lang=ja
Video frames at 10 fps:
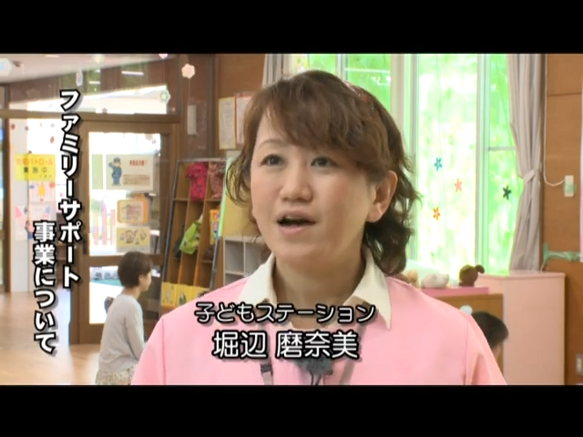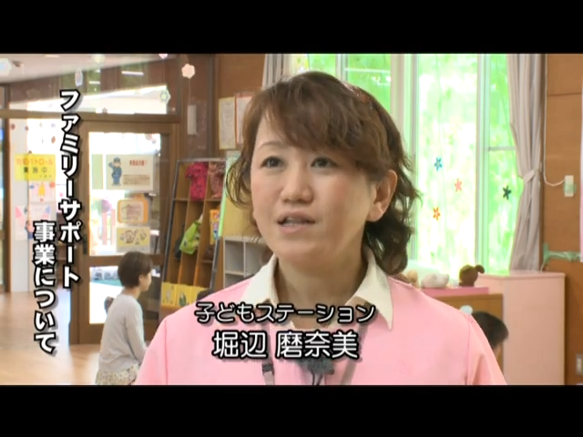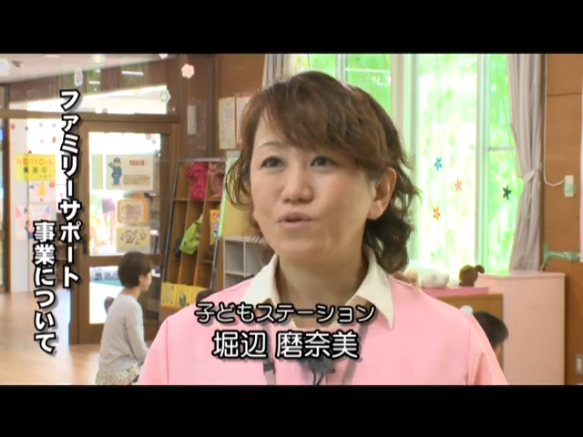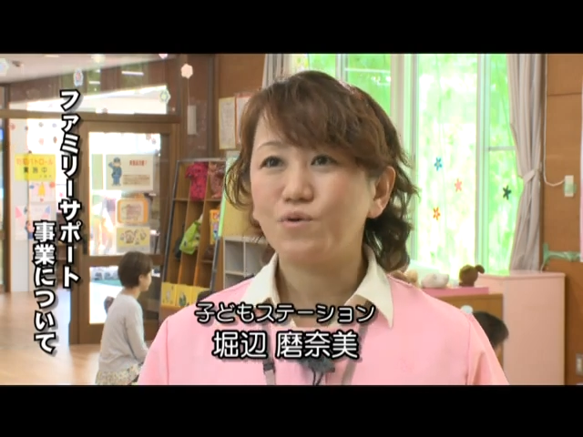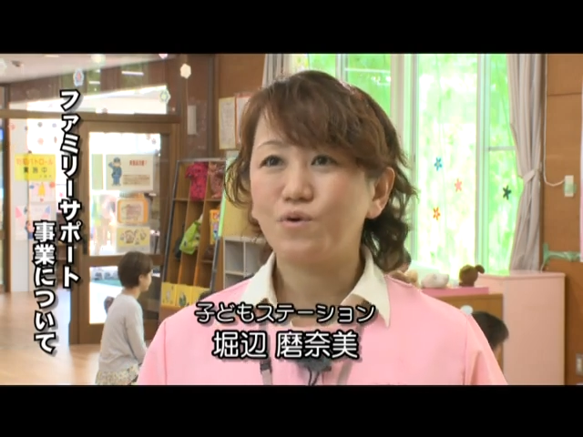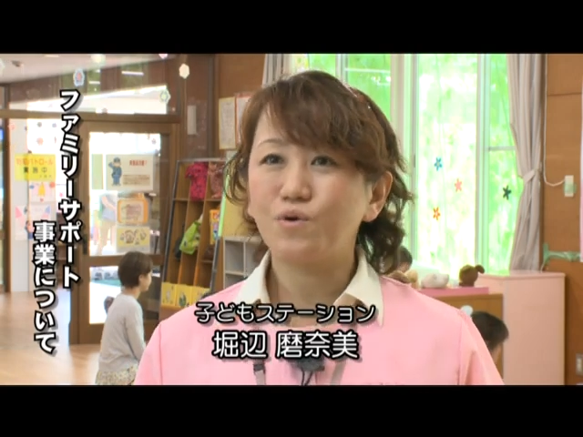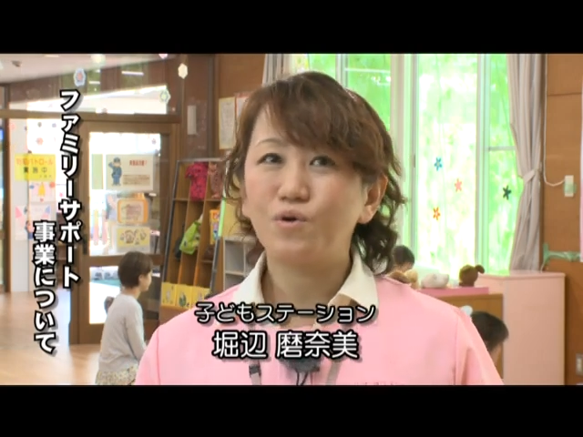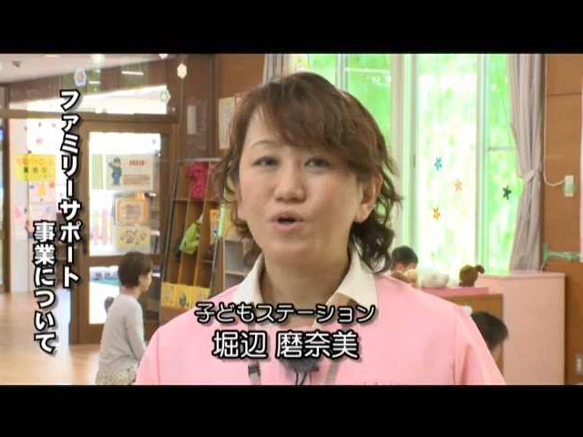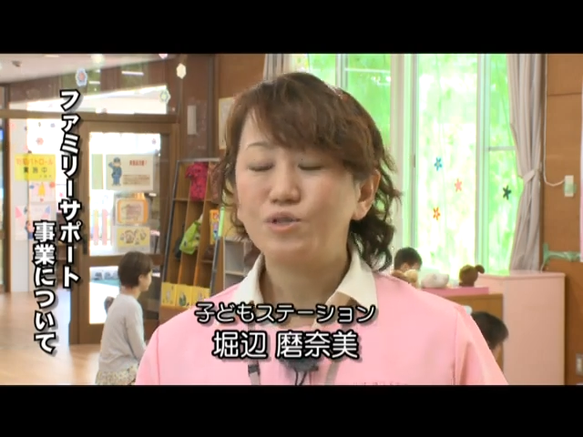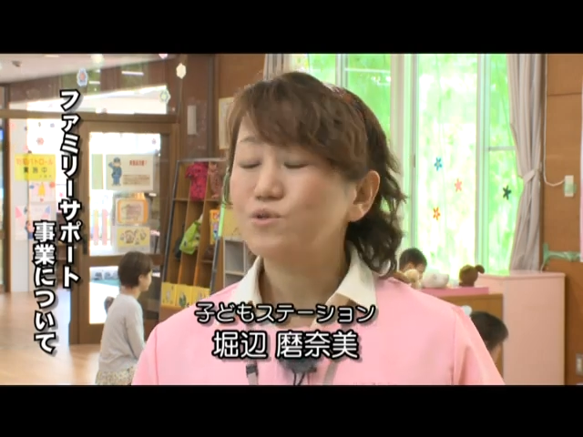あ
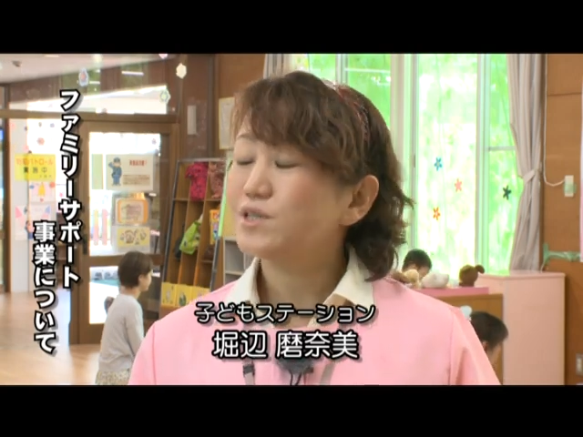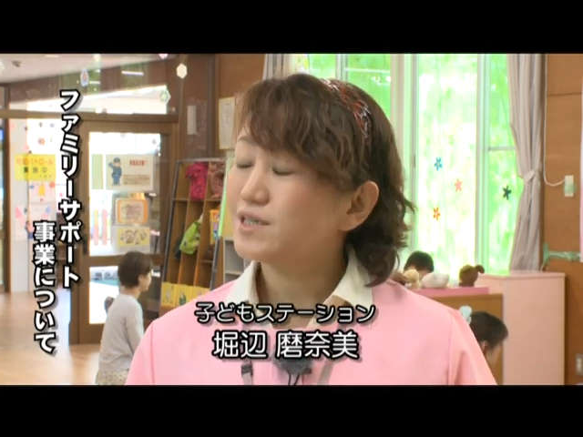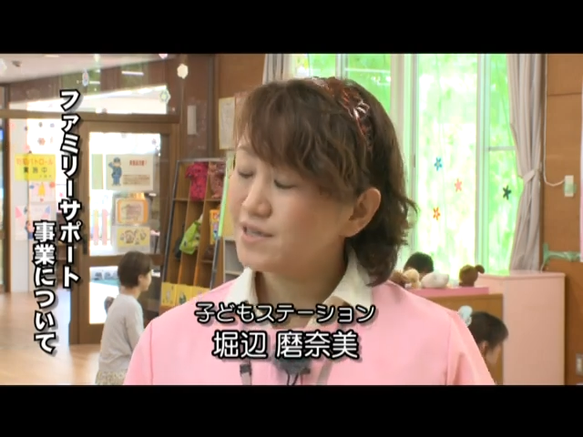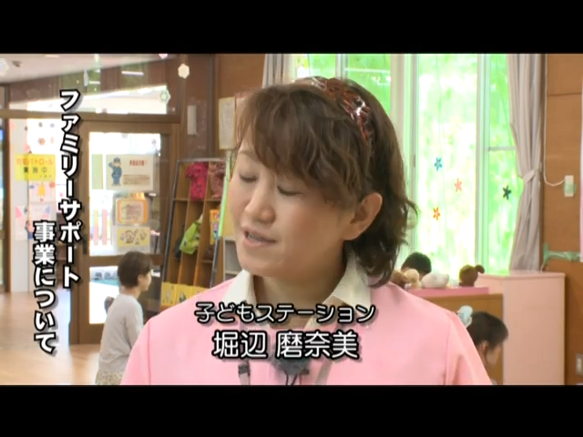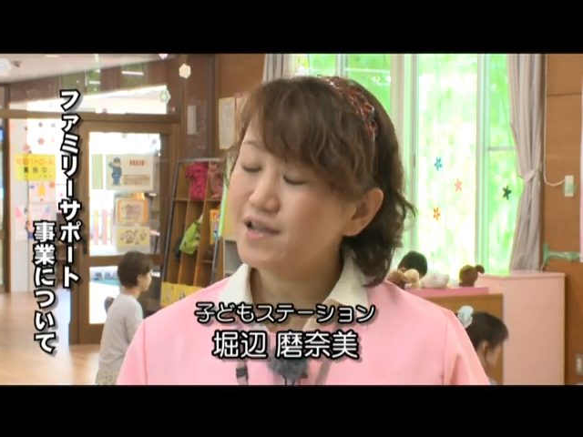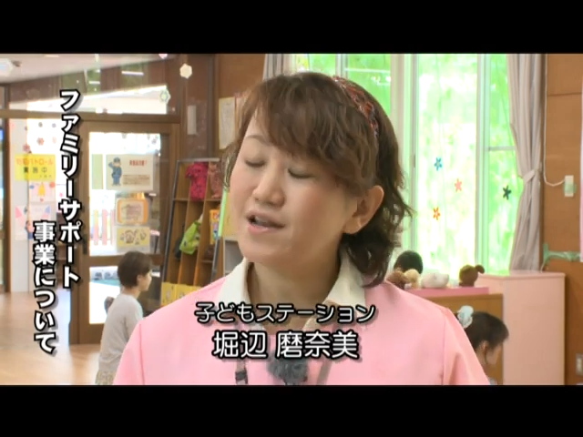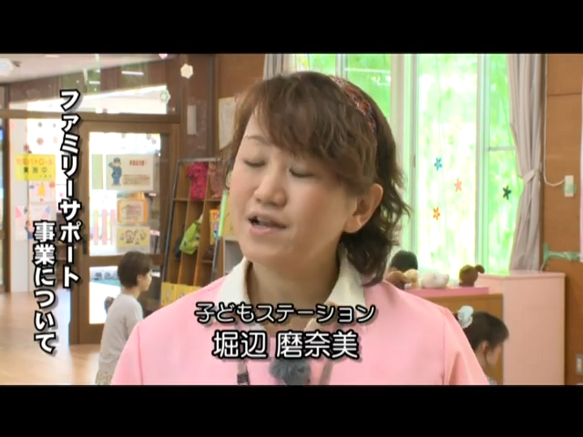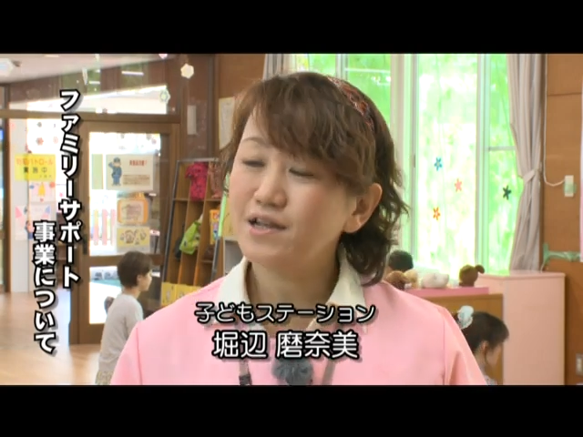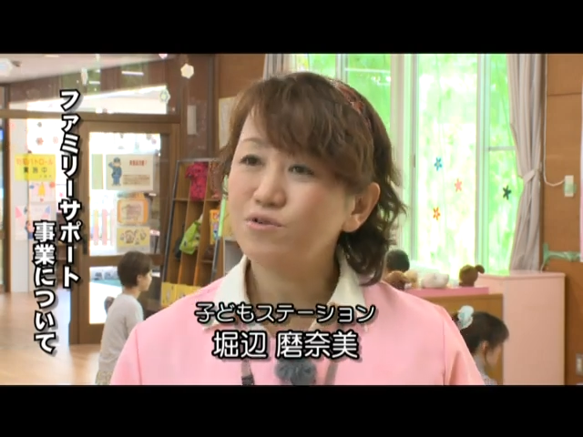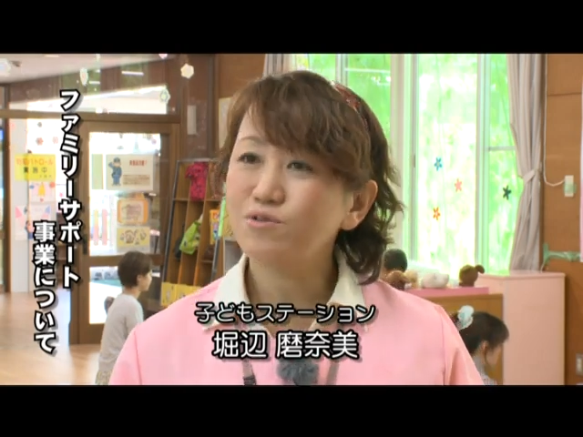とそうですね
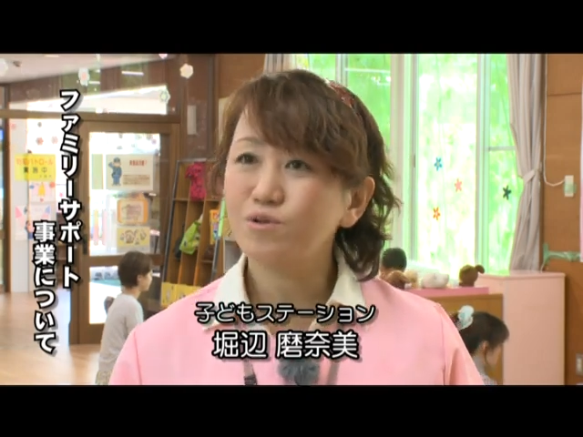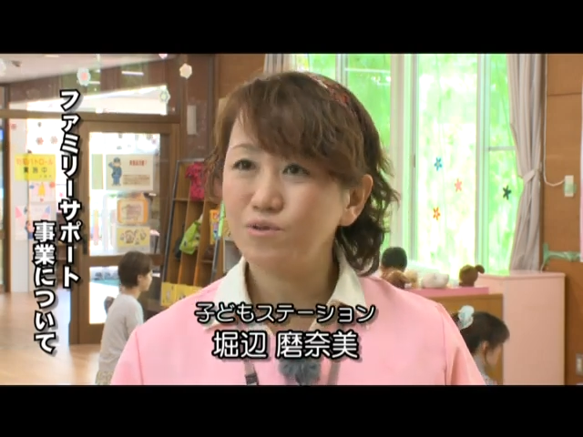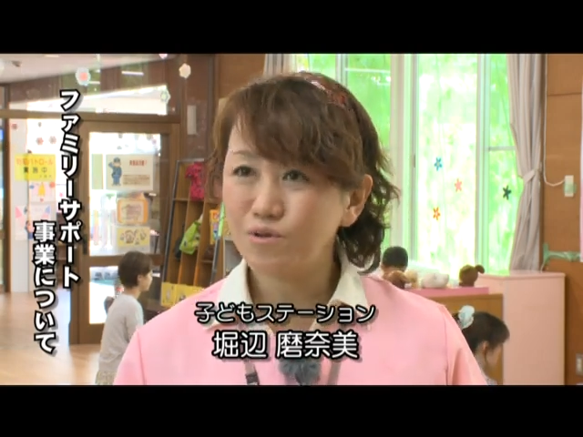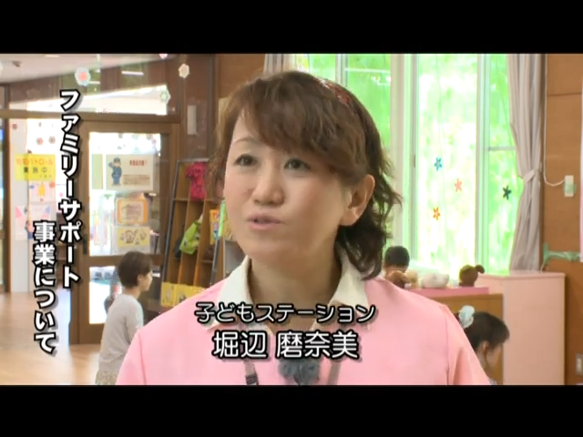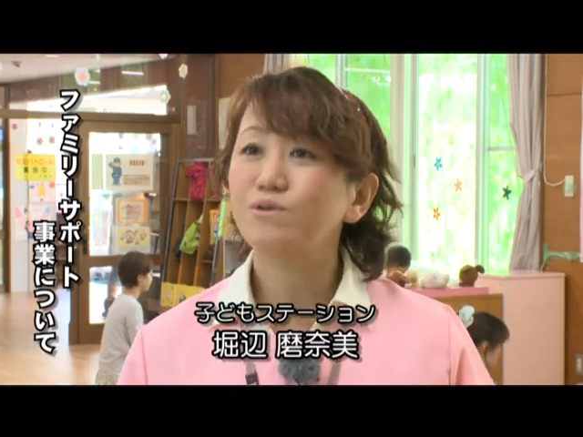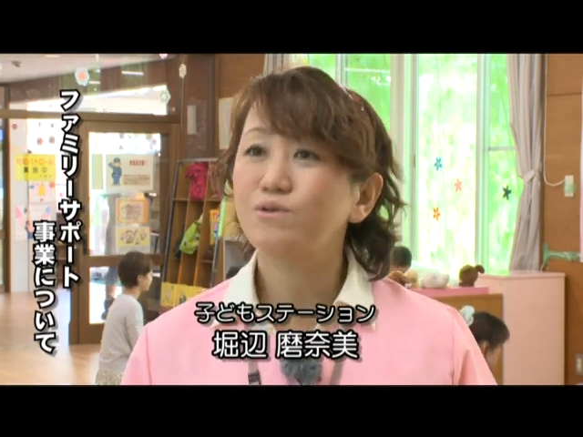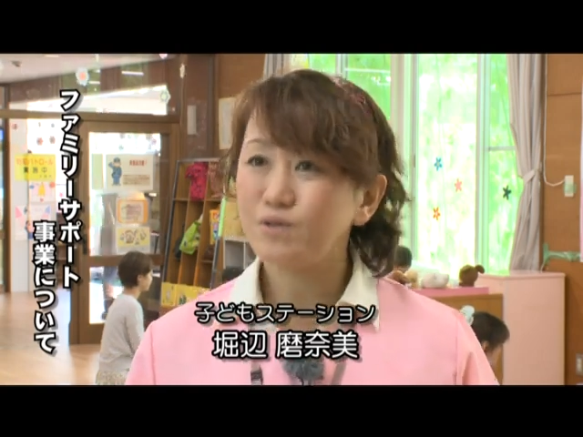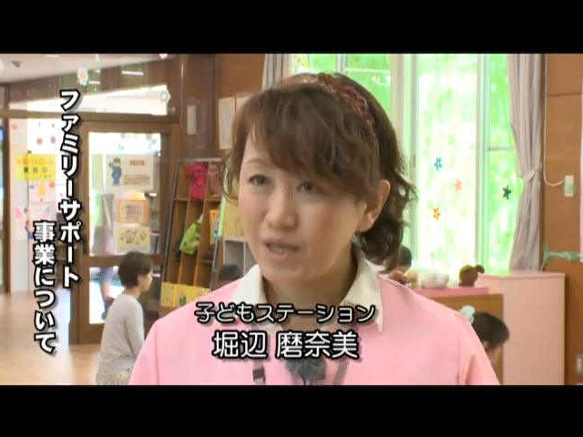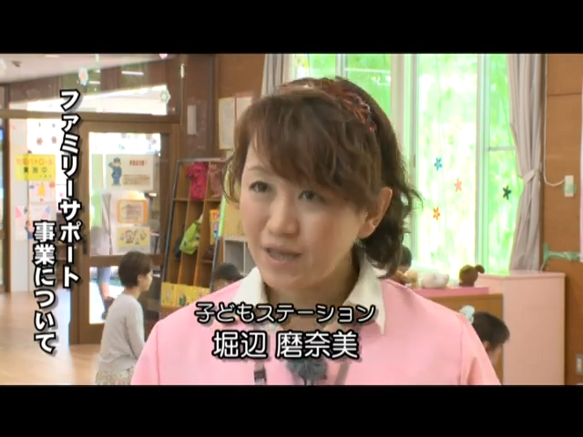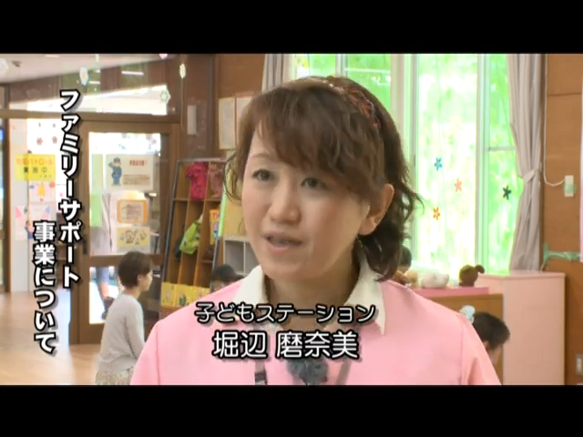習い事の
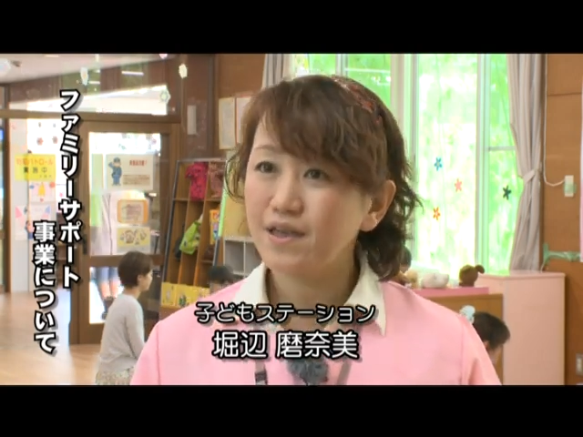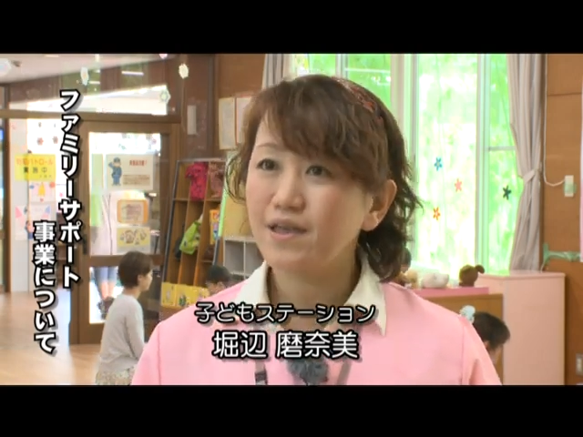送迎